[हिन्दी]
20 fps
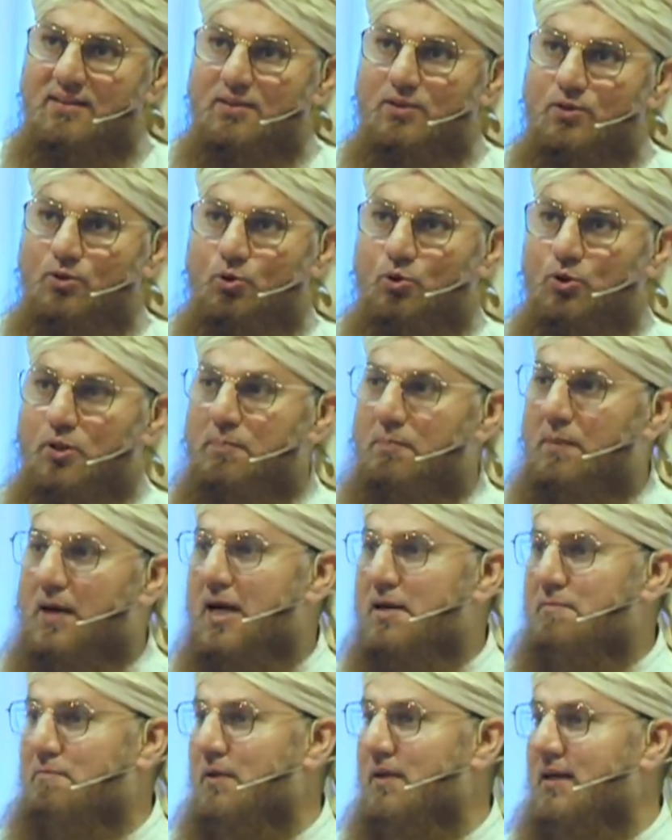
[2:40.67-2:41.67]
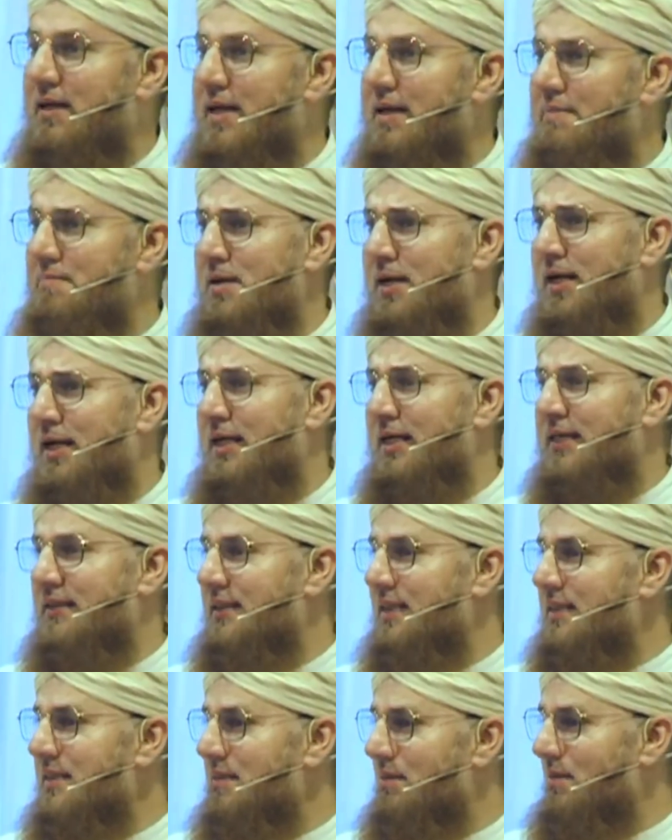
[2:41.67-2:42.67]
दरुद पाक पढ़ रहा है मगर
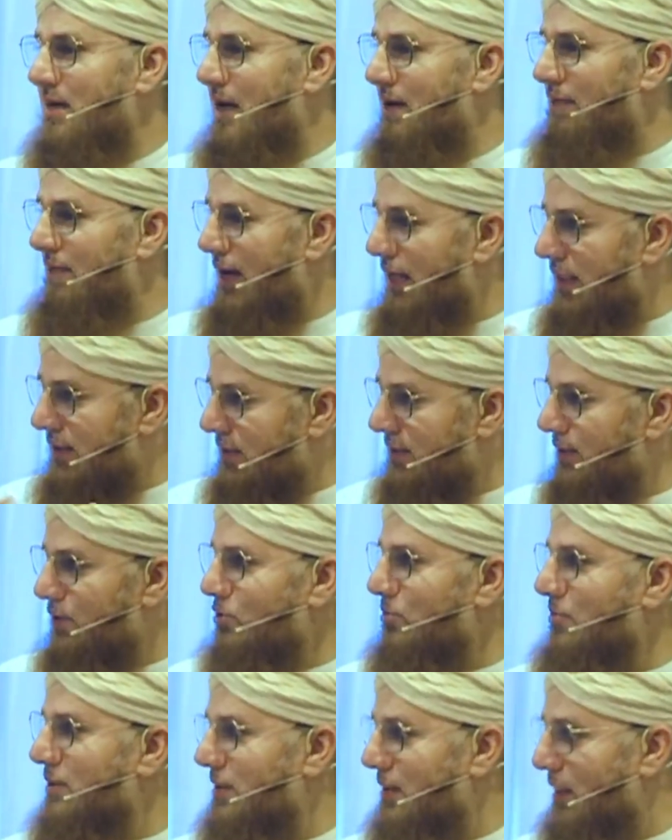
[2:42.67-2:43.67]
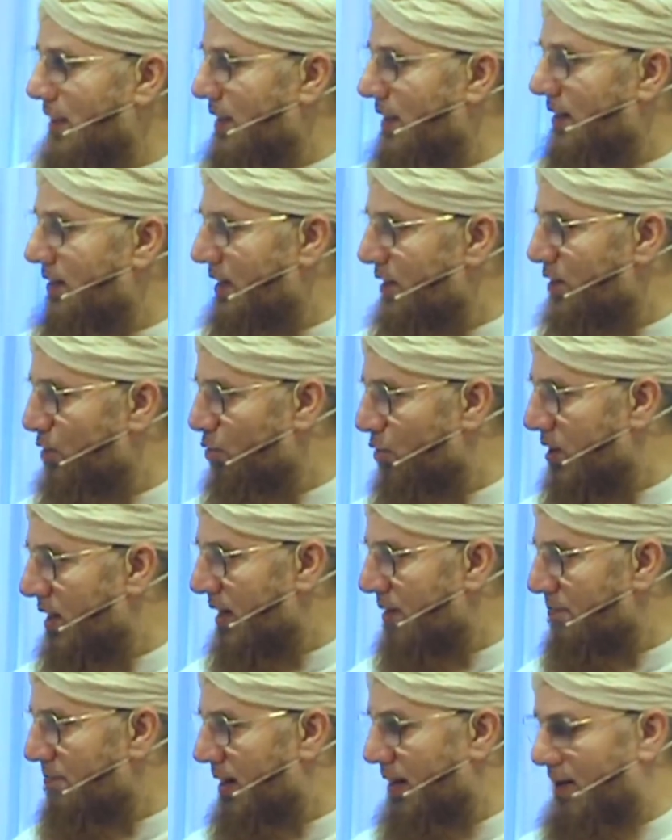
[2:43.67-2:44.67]
कहता है कि आवाज़ से तो मसला हल नहीं
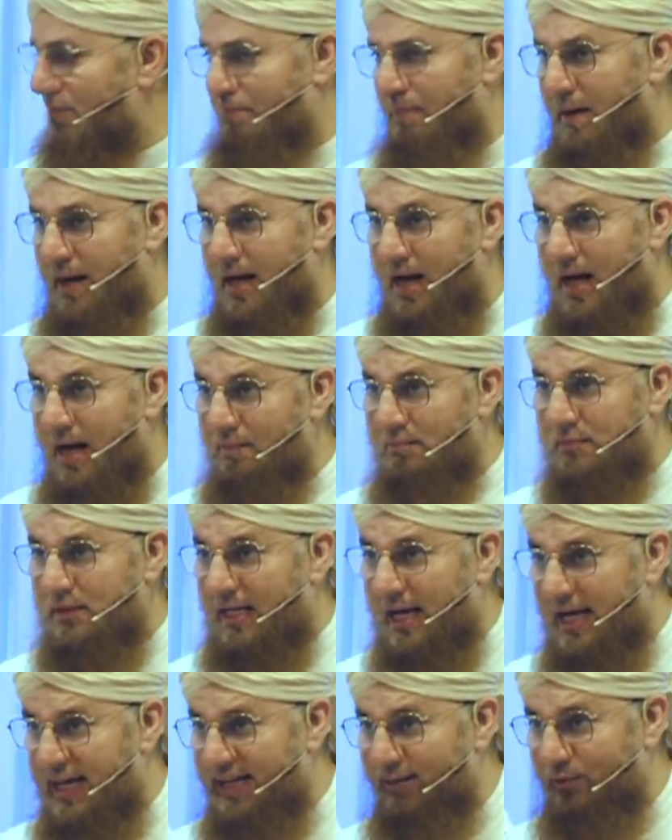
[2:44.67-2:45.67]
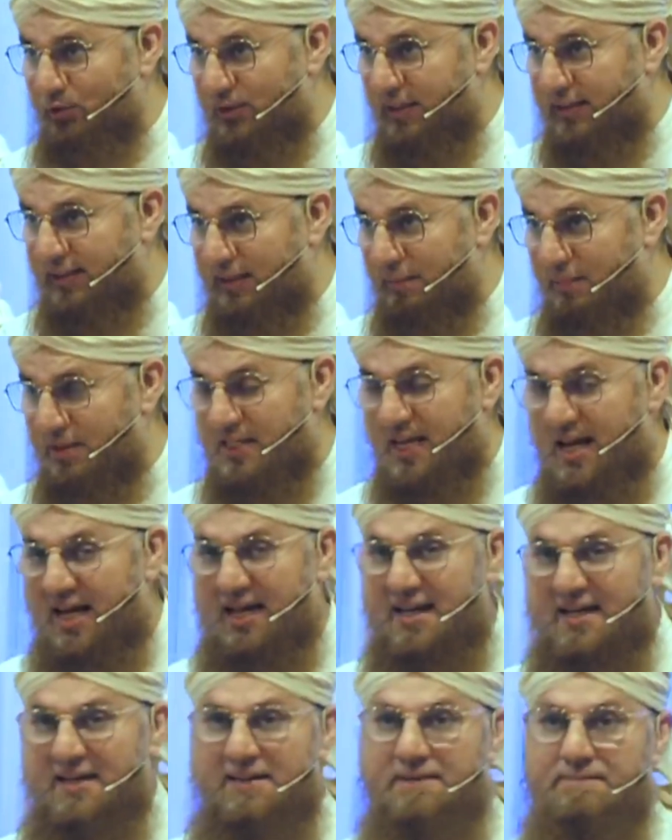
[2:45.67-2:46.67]
होगा पैगाम क्या है उसे समझ ना
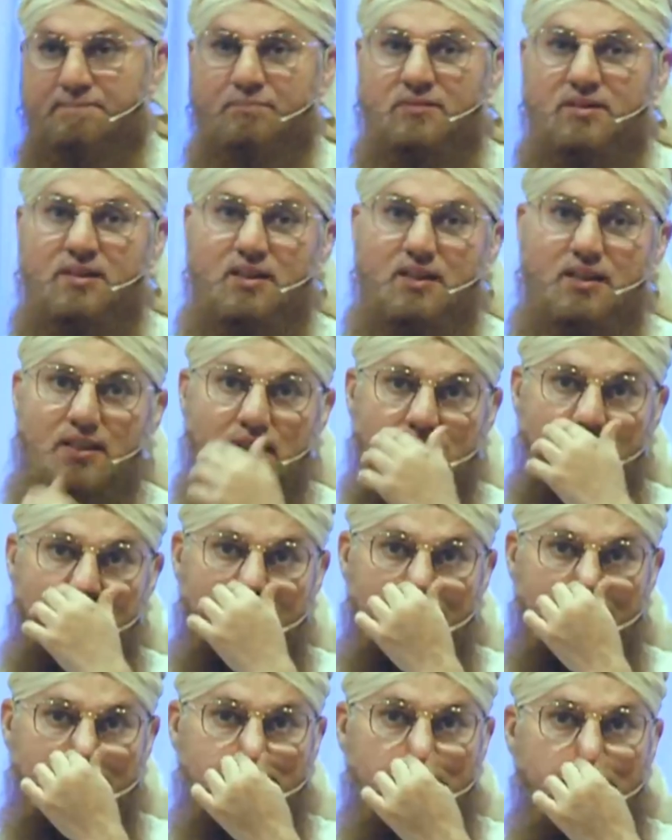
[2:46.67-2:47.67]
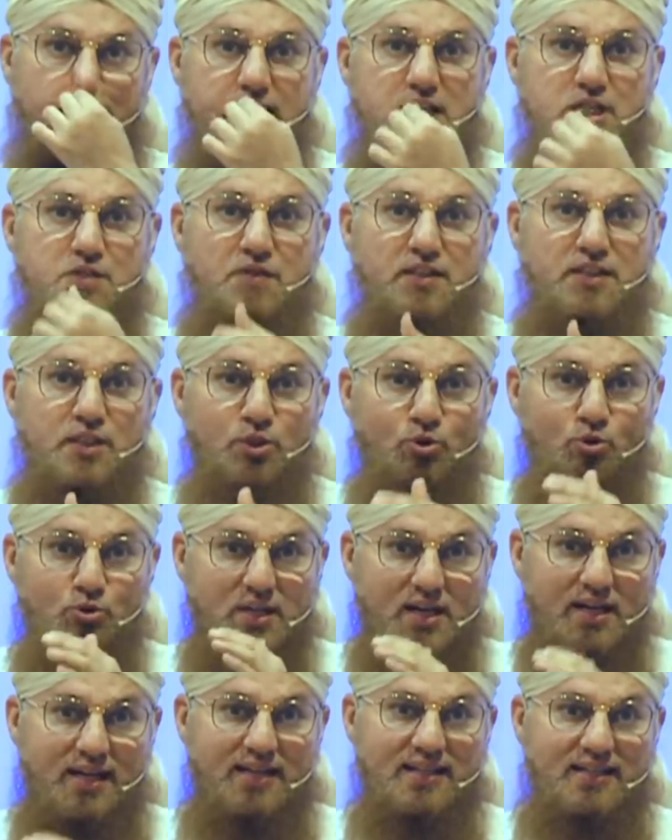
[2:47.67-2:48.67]
आया अट्ठाईसवां दिन
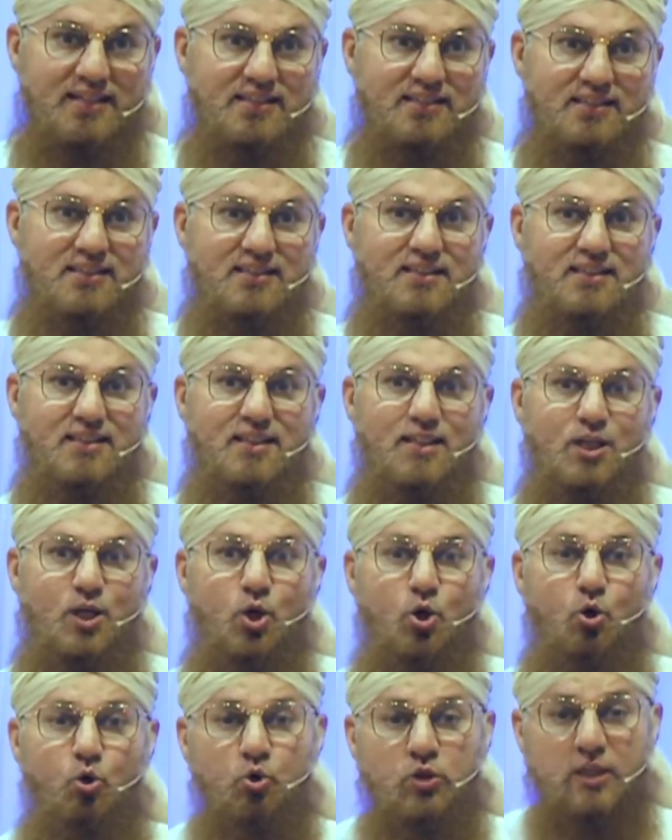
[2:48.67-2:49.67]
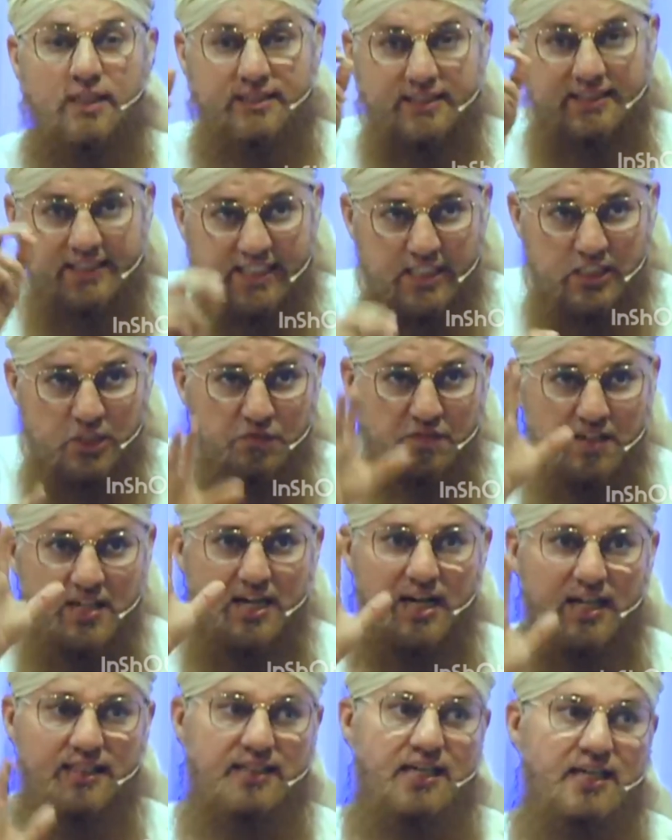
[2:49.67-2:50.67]
गुजर गया उनतीसवीं
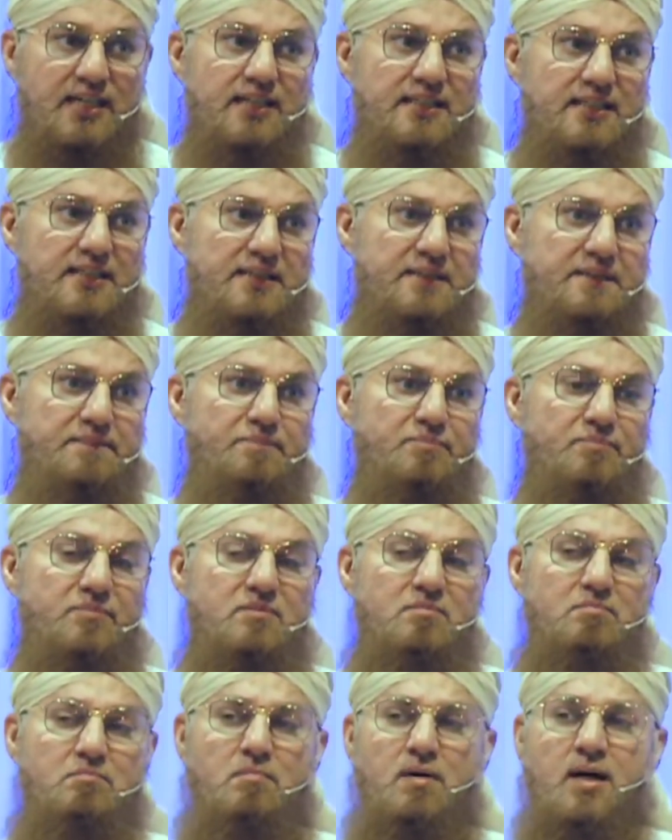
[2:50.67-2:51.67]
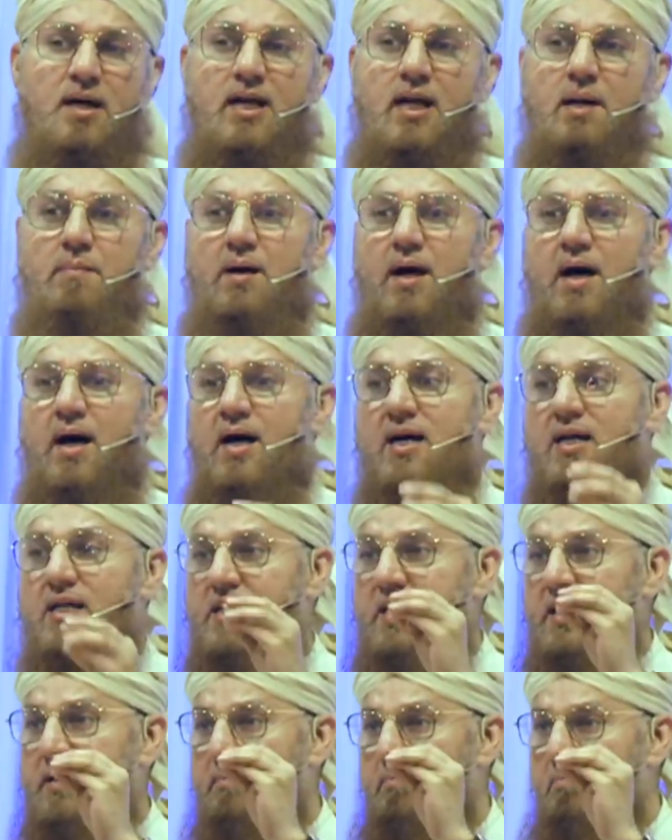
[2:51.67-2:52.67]
रात आ गई मगर अब
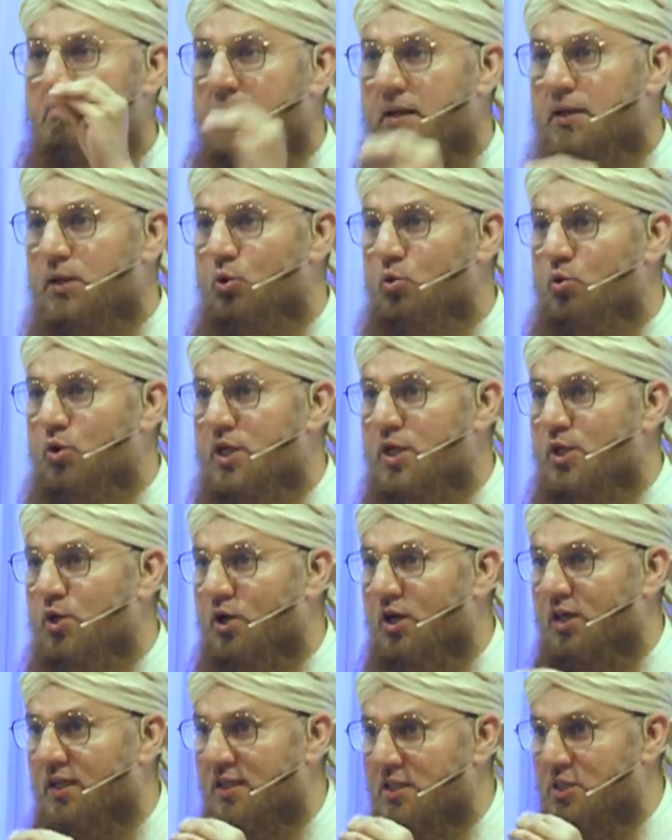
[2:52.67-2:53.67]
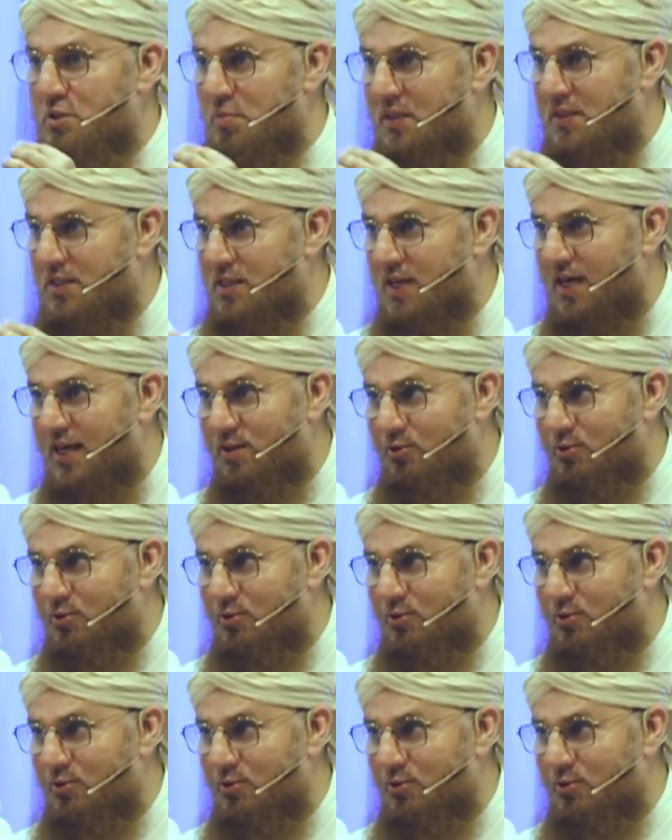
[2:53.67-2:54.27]
आंखें बंद हुई और किस्मत जाग